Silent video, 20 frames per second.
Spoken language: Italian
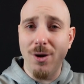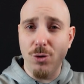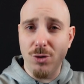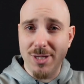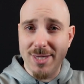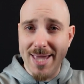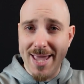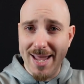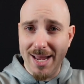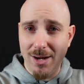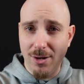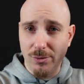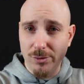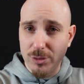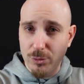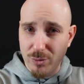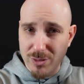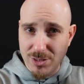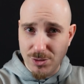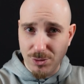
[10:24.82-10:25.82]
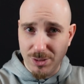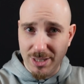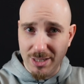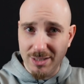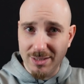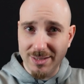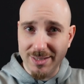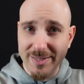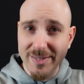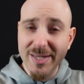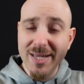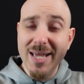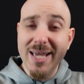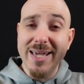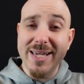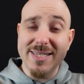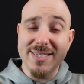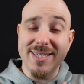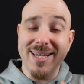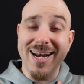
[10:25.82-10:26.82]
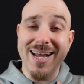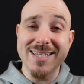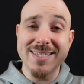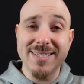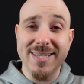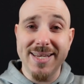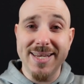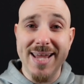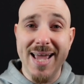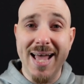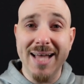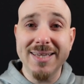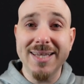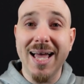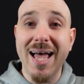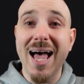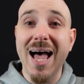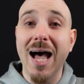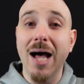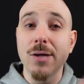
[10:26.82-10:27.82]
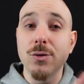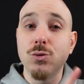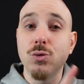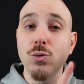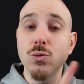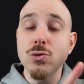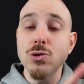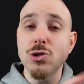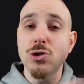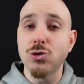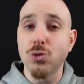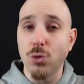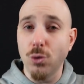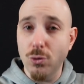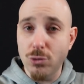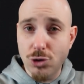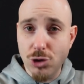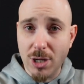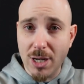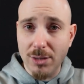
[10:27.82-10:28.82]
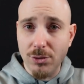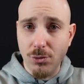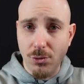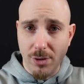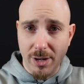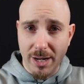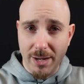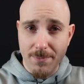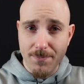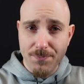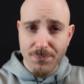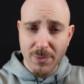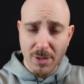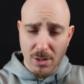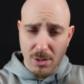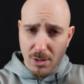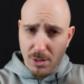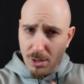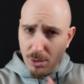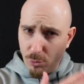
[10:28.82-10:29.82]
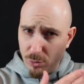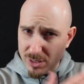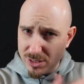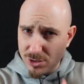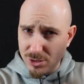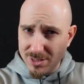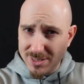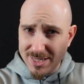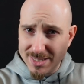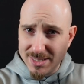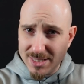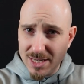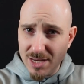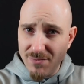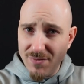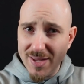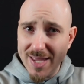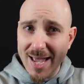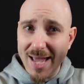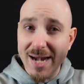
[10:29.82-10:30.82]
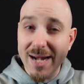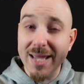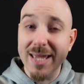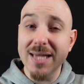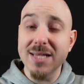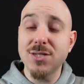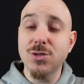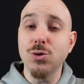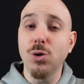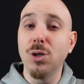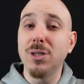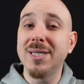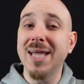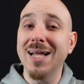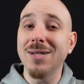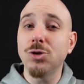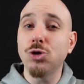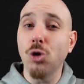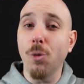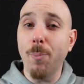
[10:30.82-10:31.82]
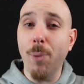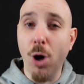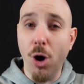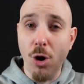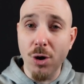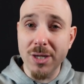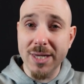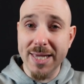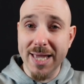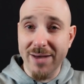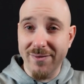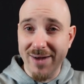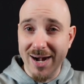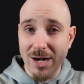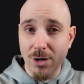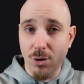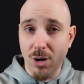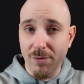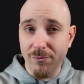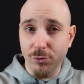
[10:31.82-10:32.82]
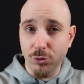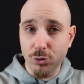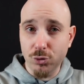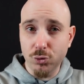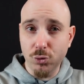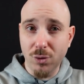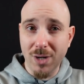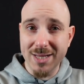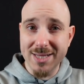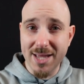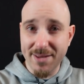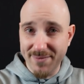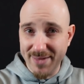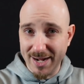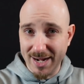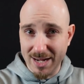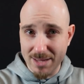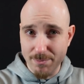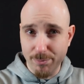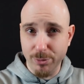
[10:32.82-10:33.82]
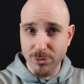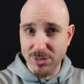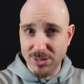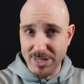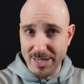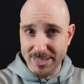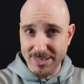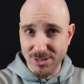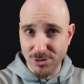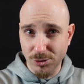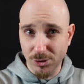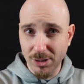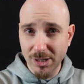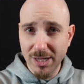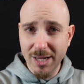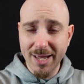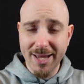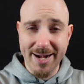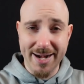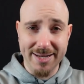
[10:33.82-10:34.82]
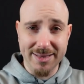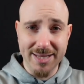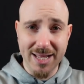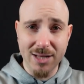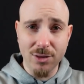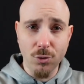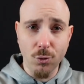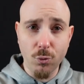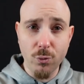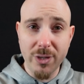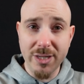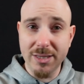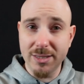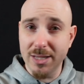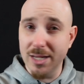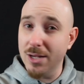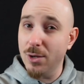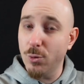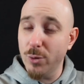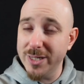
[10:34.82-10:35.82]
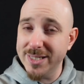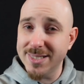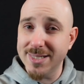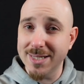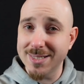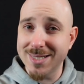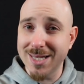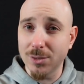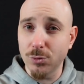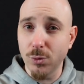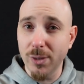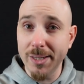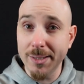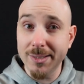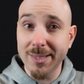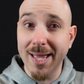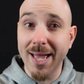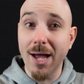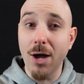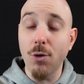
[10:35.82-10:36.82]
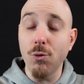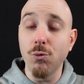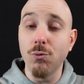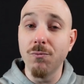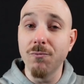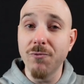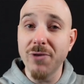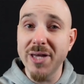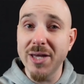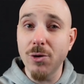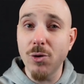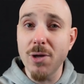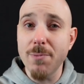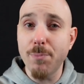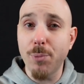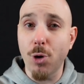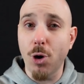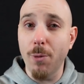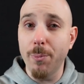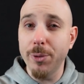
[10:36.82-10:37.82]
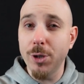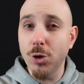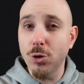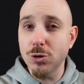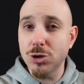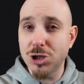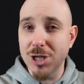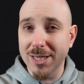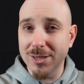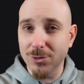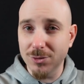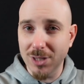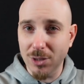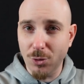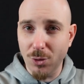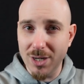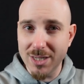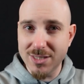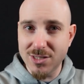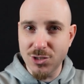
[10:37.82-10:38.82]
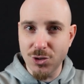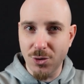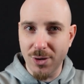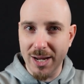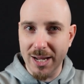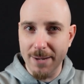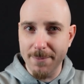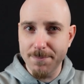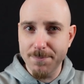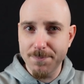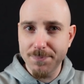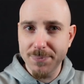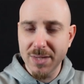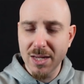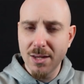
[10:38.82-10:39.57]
all'occhiello di questo kit e sarà assegnata ad un solo giocatore. Questo sta a significare che soltanto pochi avranno la fortuna di averla in possesso, rendendo quindi questa statuetta un vero e proprio oggetto da collezione